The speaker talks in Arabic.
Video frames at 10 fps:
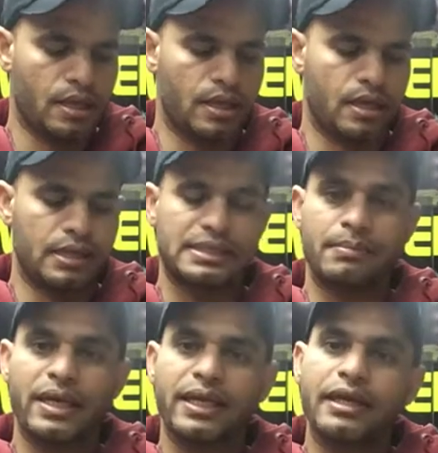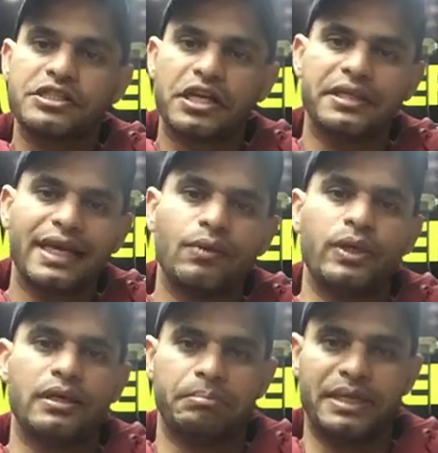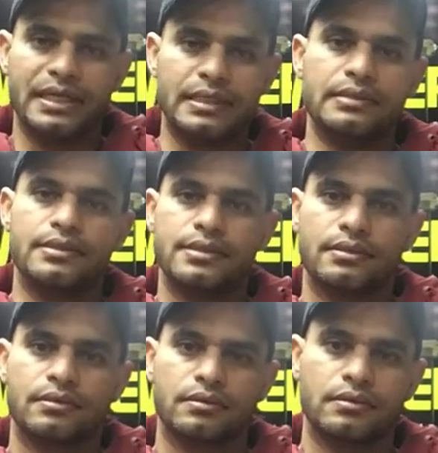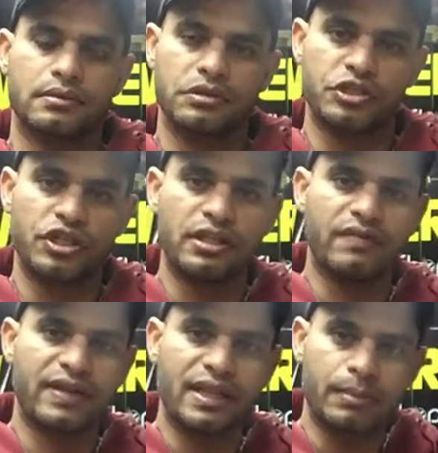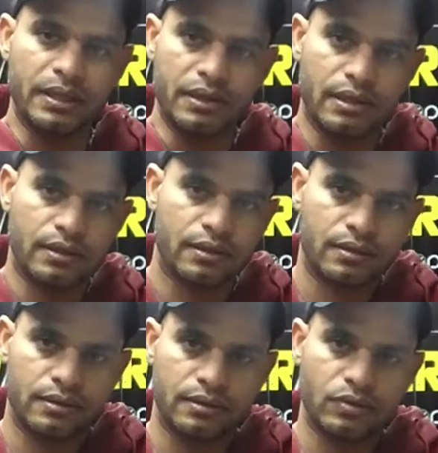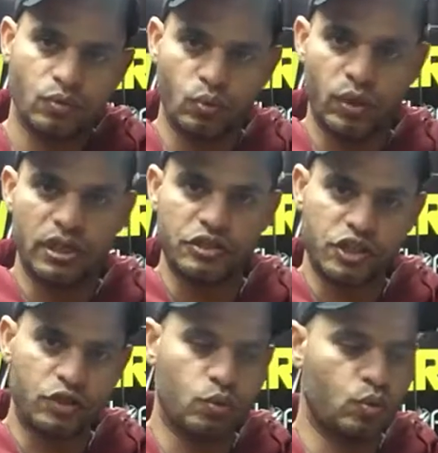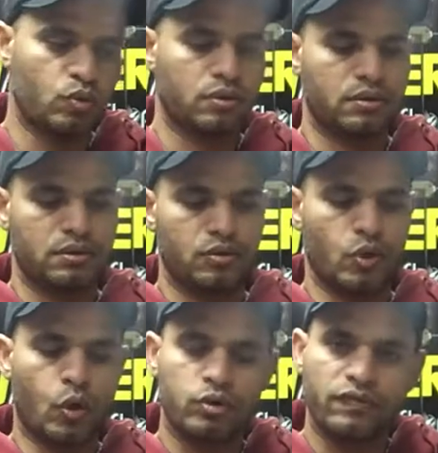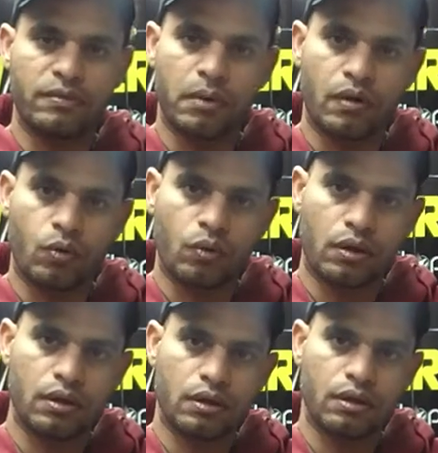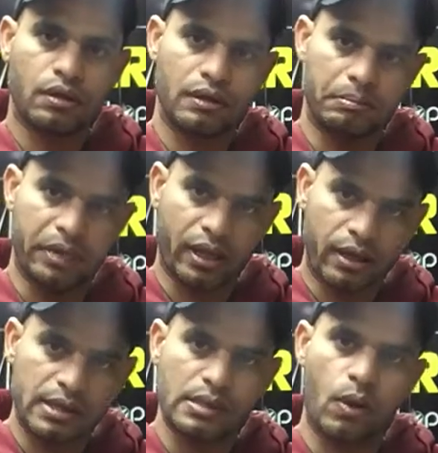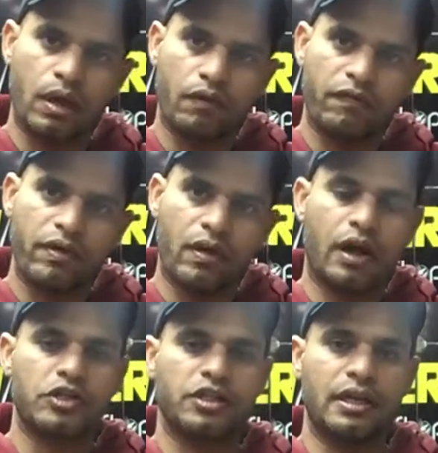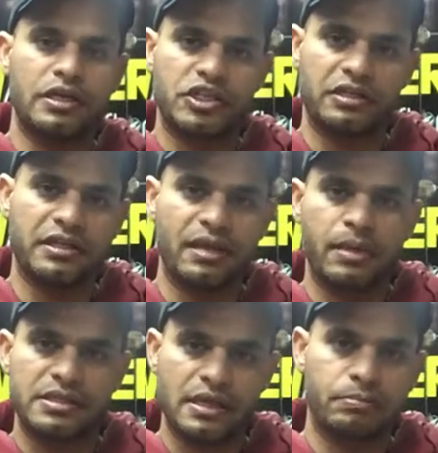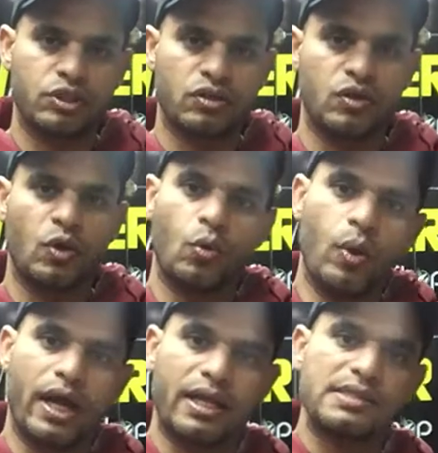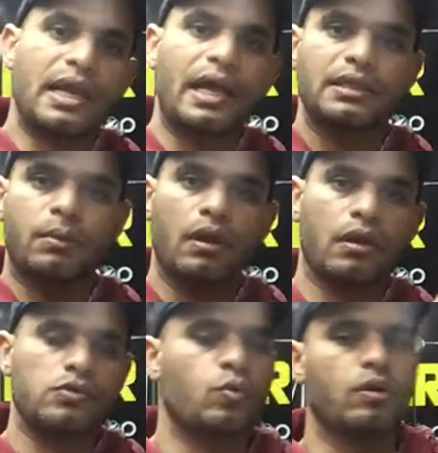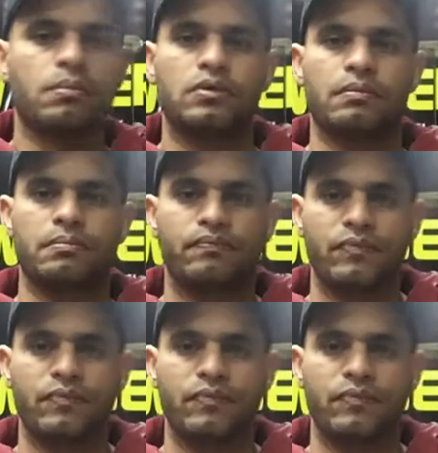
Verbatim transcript: آه، زمان كان الشد يدوي بالايد نشد الفتله بايدينا واللي نشده نحط في المكرونه مغراز او حاجه رفيعه عشان اللي شدناه ما يسيبش وهكذا لحد ما نخلص كل الموضوع